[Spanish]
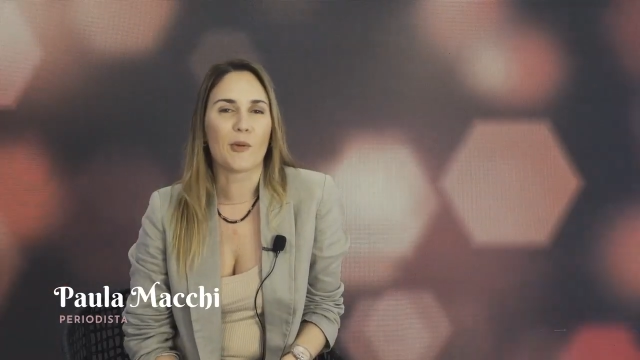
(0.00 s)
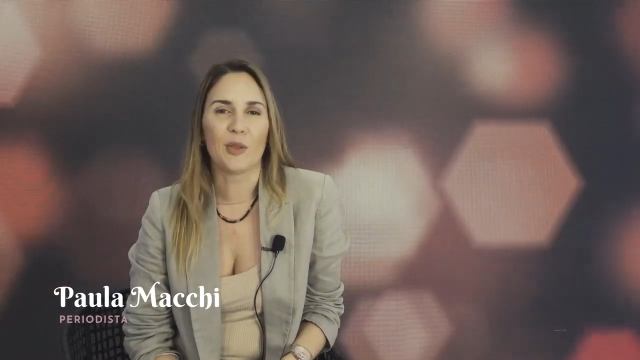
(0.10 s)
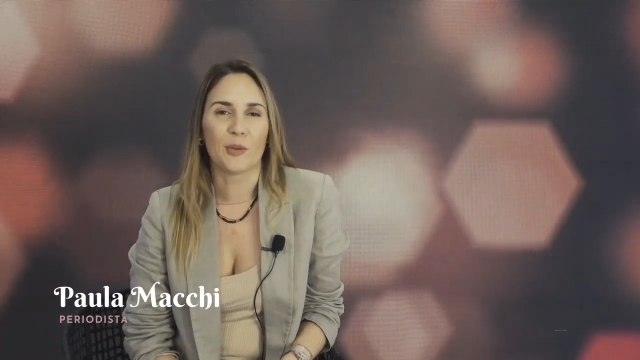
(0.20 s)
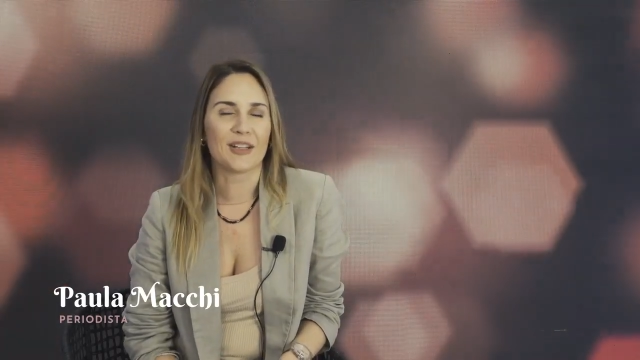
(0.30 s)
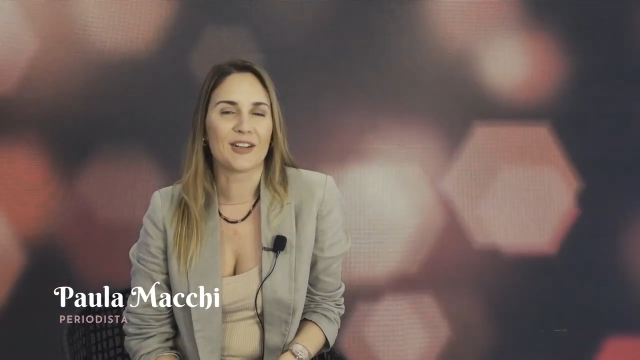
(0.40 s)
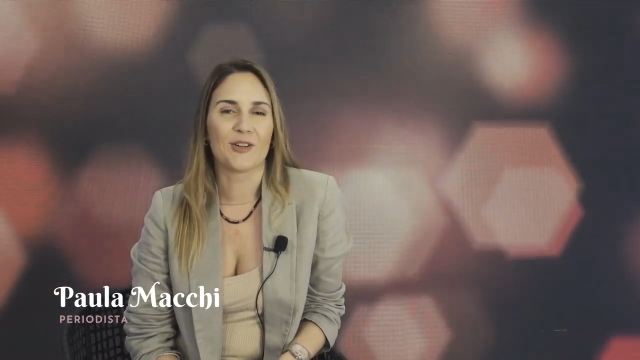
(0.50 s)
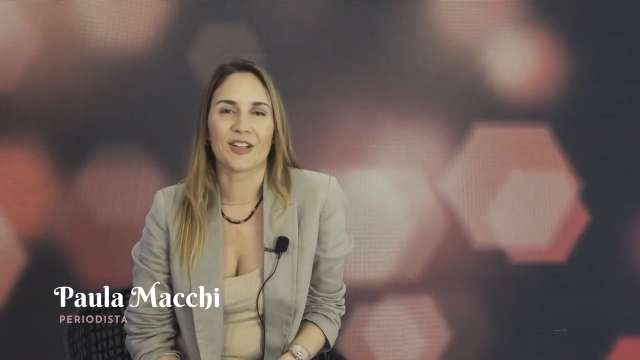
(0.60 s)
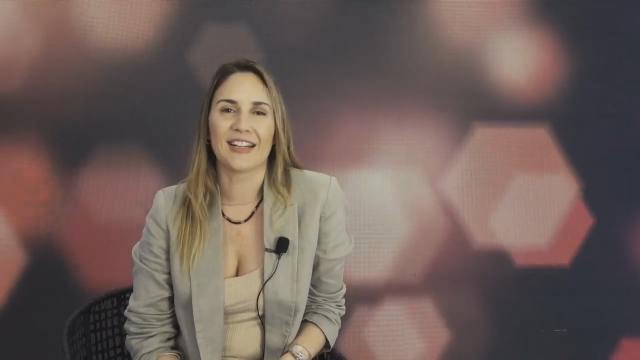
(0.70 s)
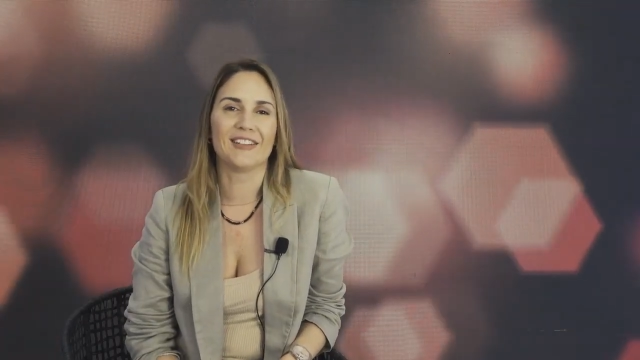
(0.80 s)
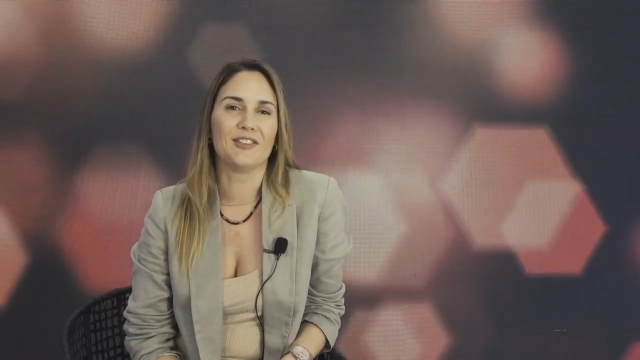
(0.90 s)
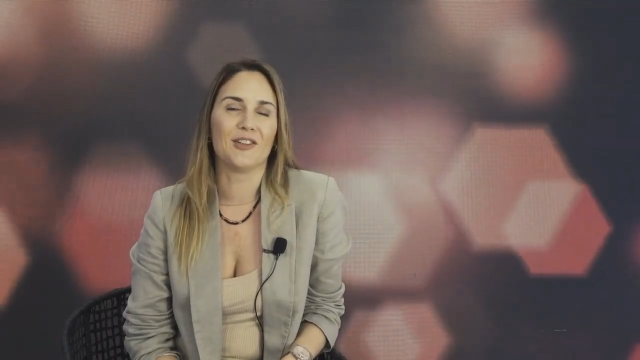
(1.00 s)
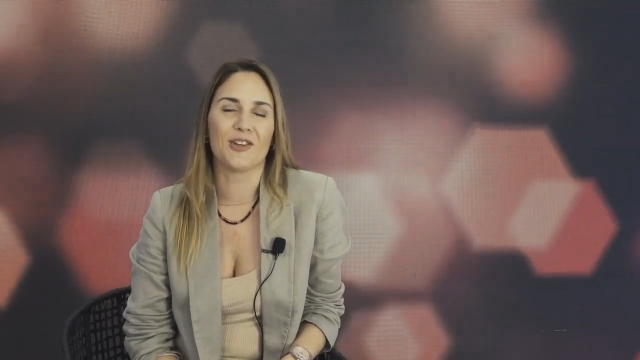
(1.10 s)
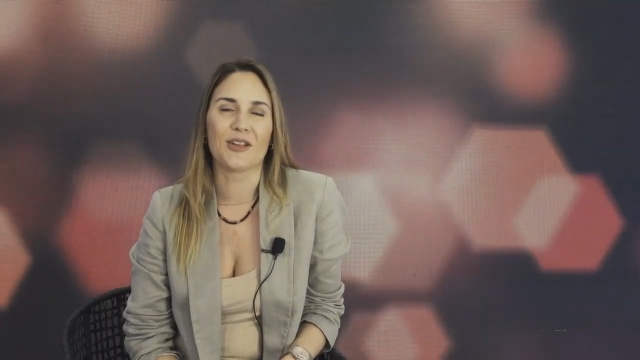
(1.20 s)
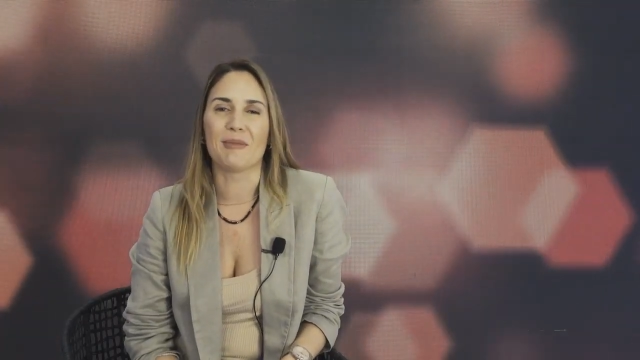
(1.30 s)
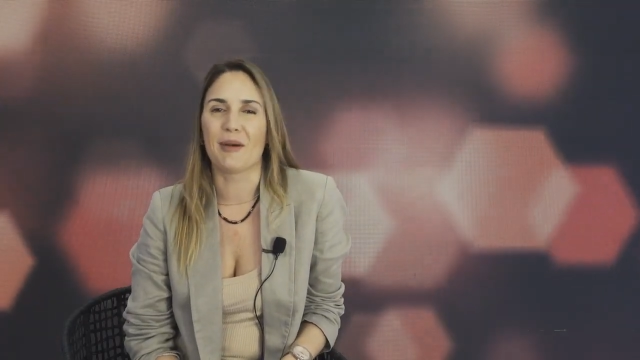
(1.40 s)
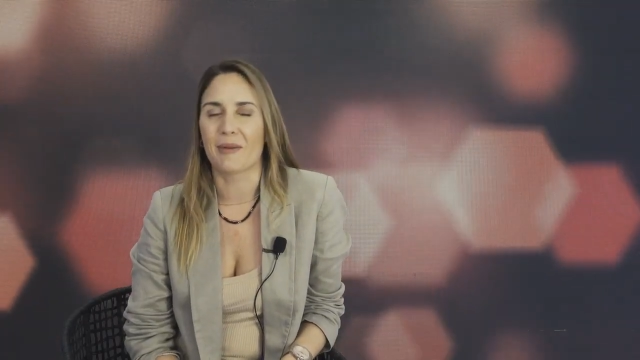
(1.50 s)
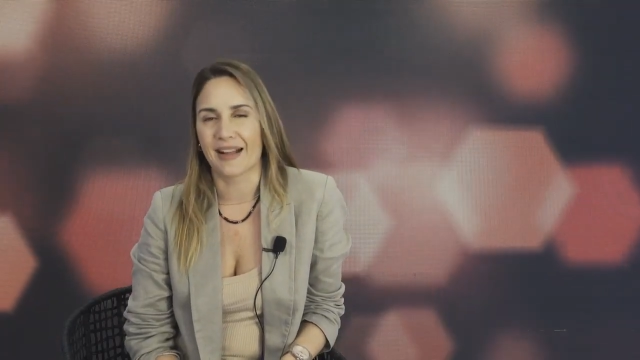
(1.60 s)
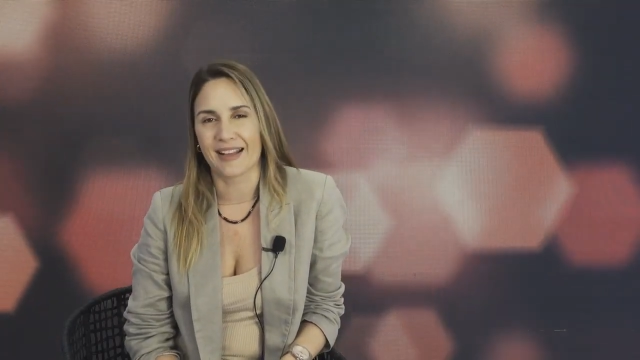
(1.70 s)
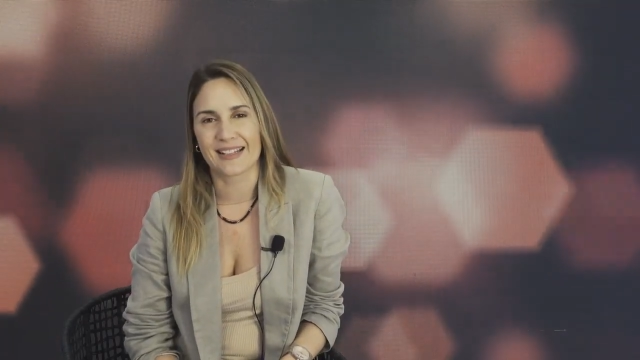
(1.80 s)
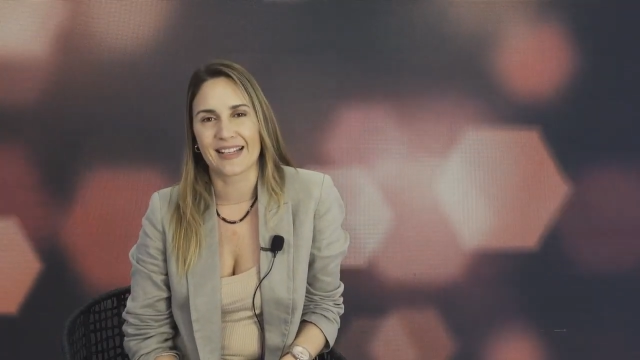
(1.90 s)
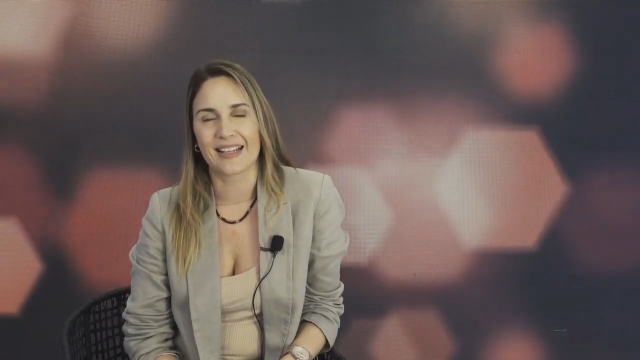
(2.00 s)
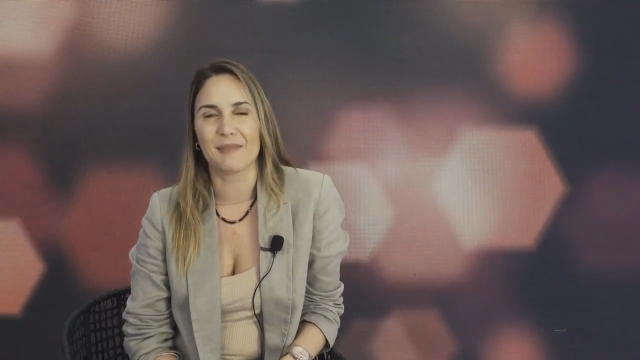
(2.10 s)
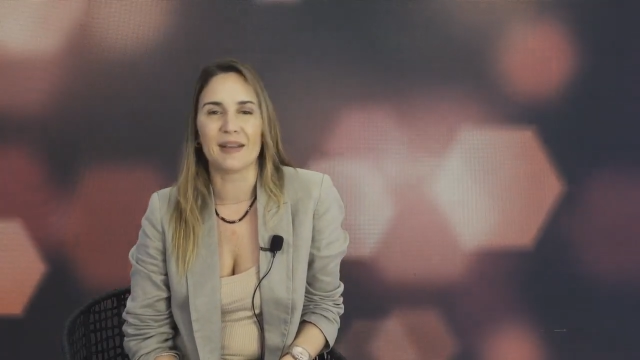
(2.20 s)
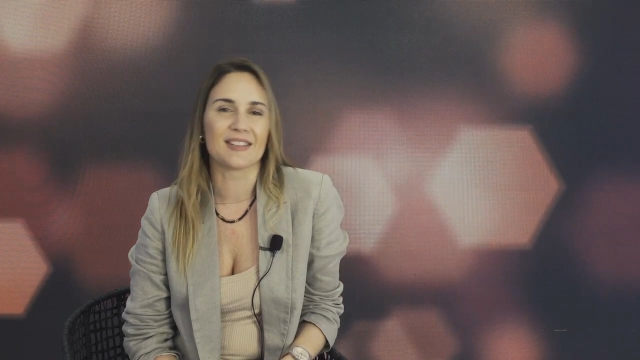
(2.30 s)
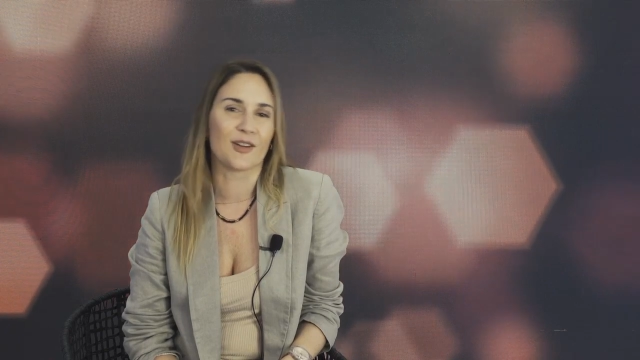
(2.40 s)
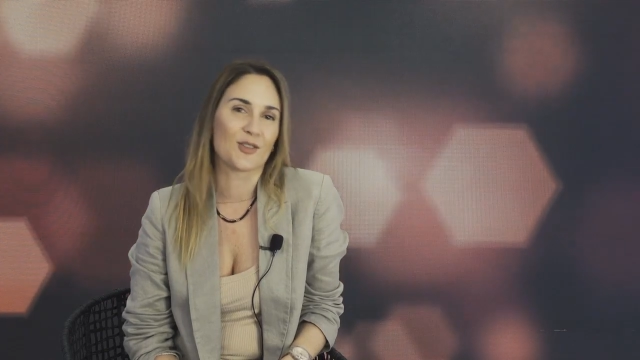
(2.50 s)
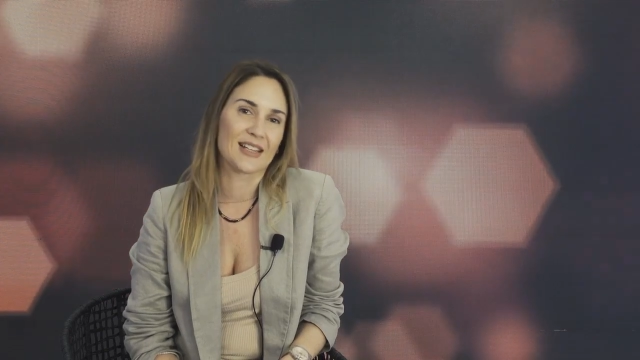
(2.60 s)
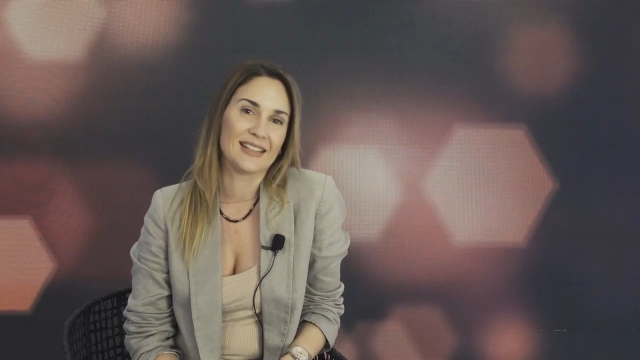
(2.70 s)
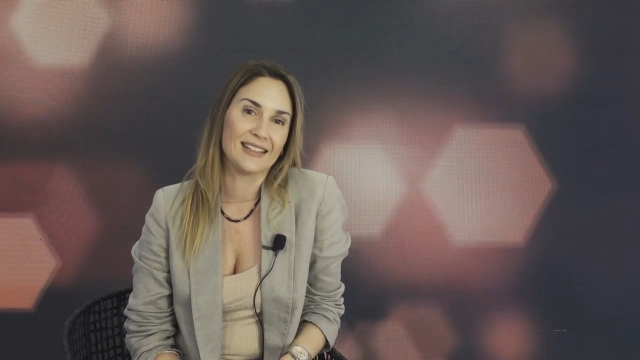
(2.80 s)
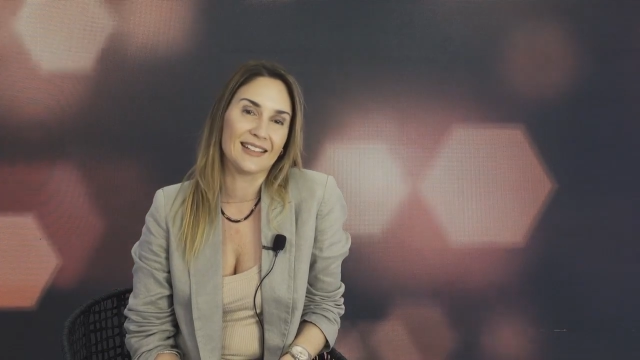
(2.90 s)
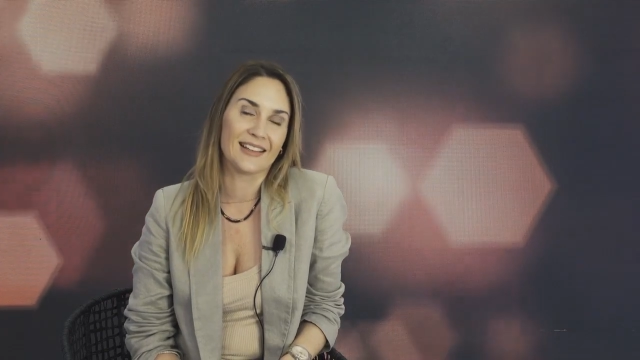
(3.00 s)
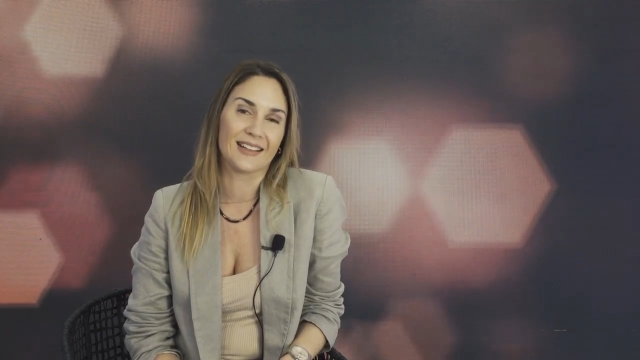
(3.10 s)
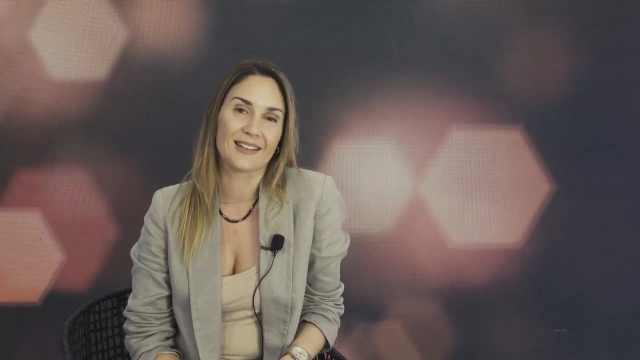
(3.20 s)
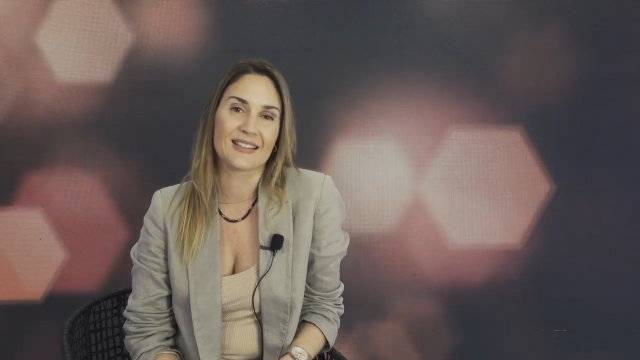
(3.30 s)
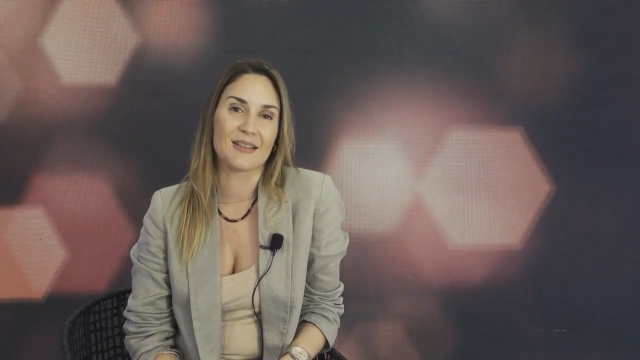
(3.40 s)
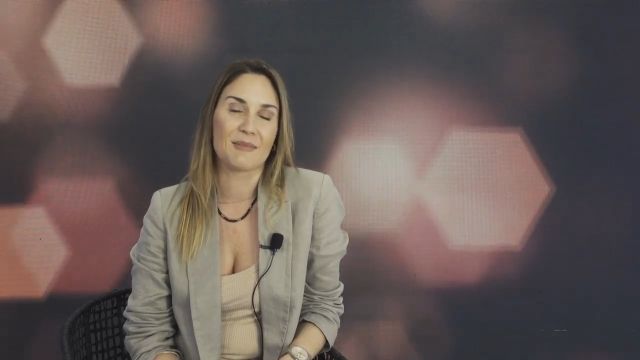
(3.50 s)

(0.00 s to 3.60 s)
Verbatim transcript: cuando viene corriendo y me abraza y me dice cosas lindas